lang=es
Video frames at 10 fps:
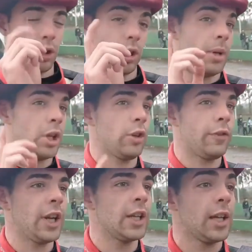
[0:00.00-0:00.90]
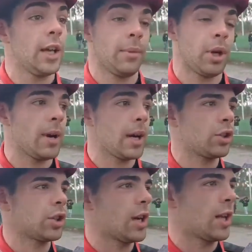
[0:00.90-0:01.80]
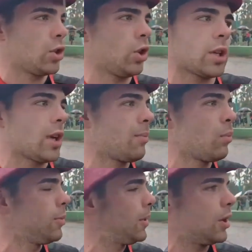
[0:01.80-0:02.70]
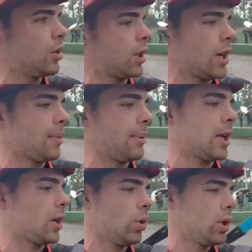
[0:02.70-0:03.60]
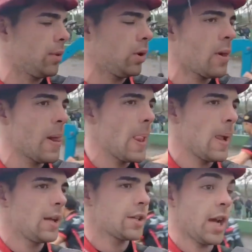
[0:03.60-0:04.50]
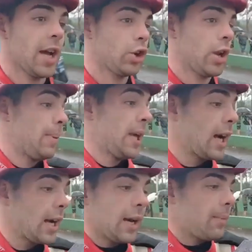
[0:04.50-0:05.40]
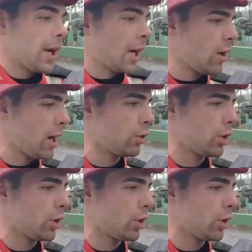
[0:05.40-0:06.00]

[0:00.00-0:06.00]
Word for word: un condimento diferente, es menos mal que no se relanzó, estaba muy peligrosa la pista lo último, con el pescar, era inmanejable